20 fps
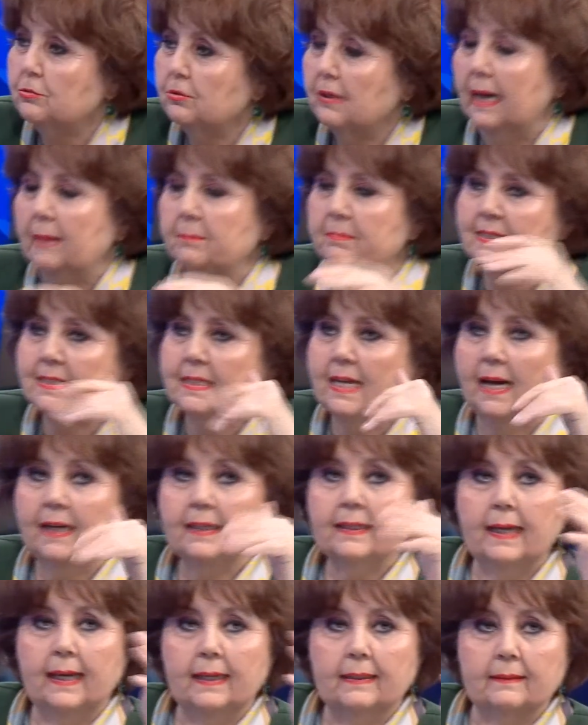istiyor. Yani biz
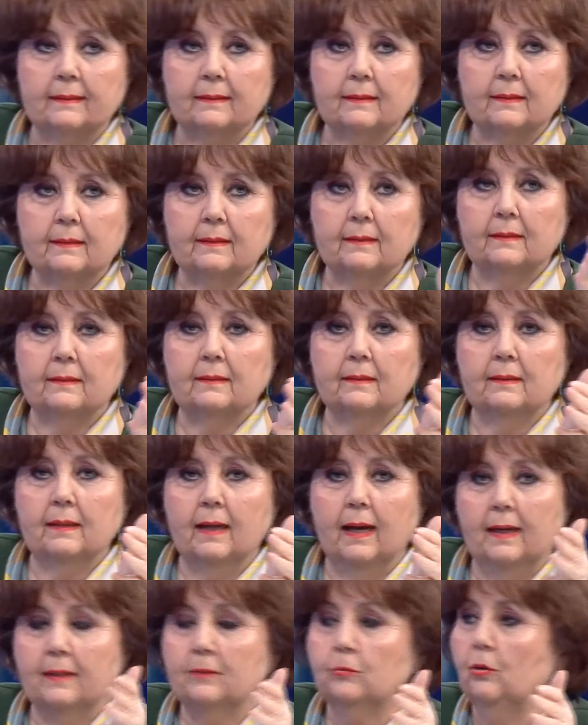derken e,
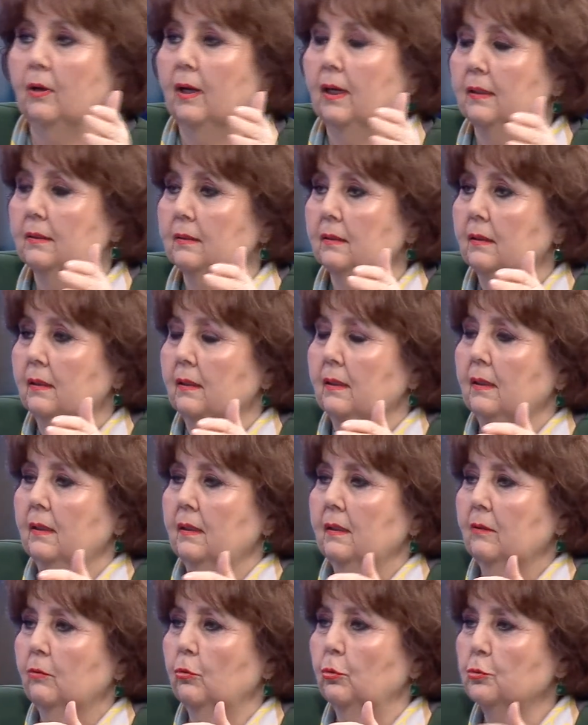Erdoğan
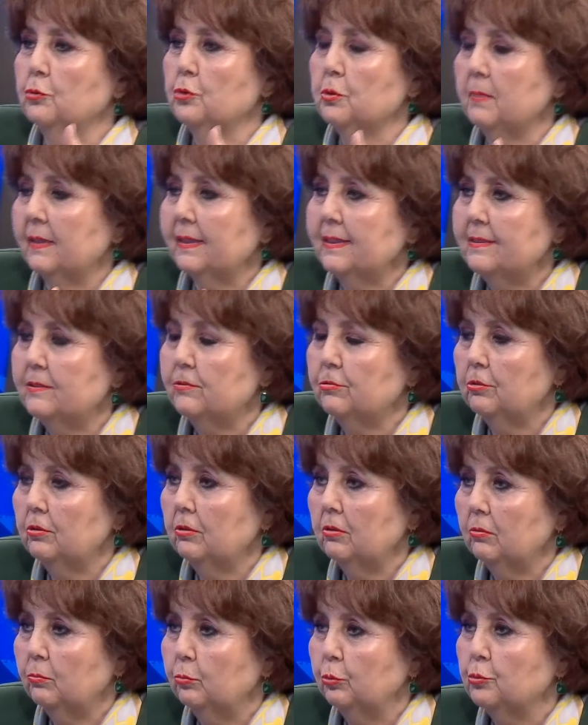konuşmak
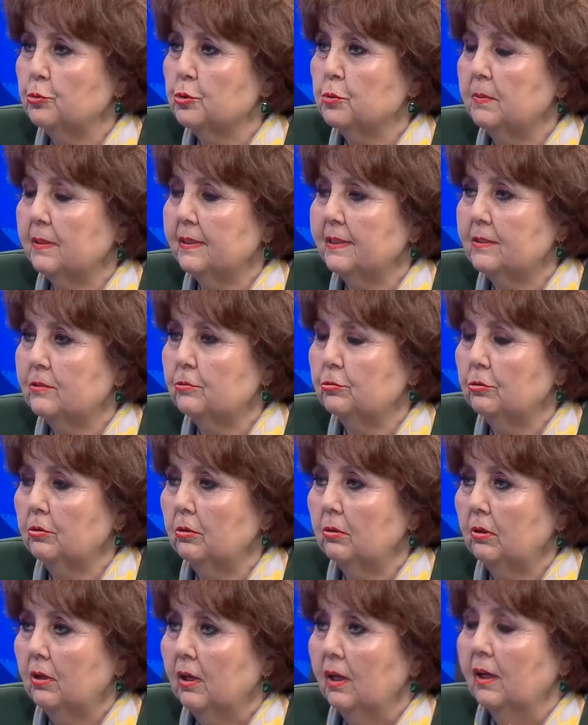istiyor, buluşmak
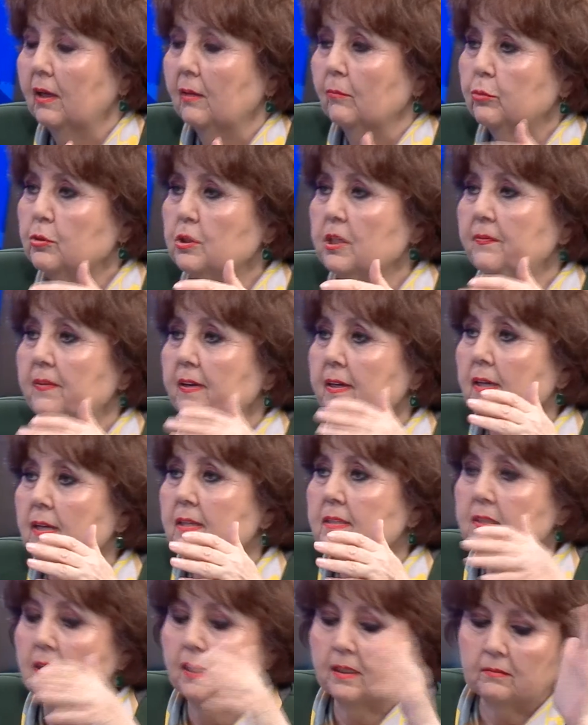istiyor. Bu sefer
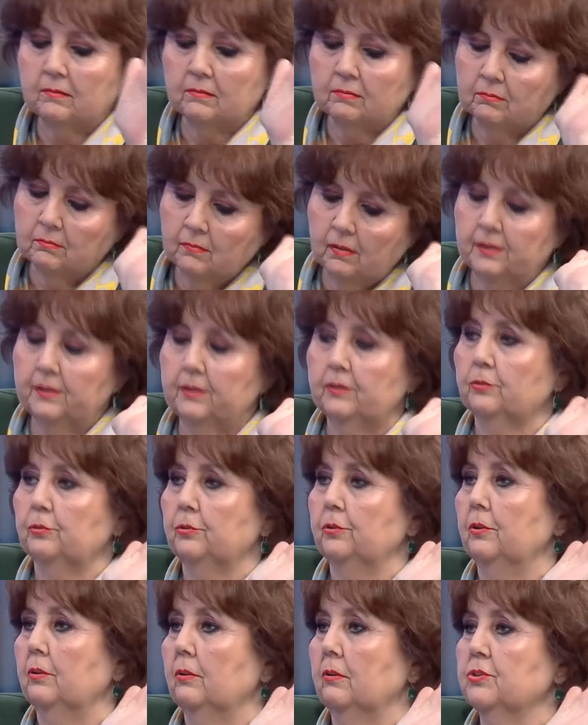Esat hayır
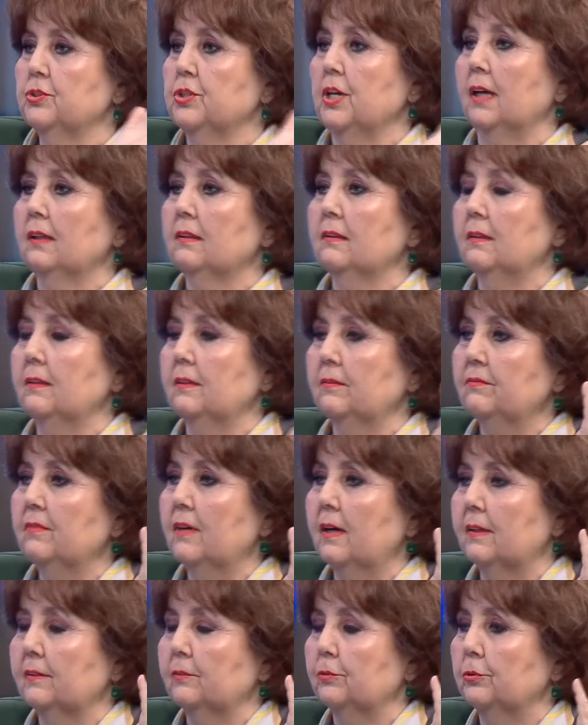diyor, şartlarım
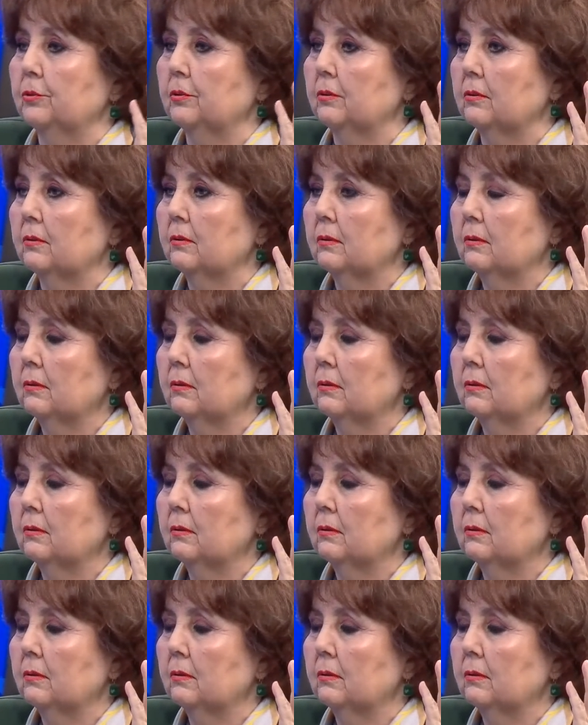var diyor.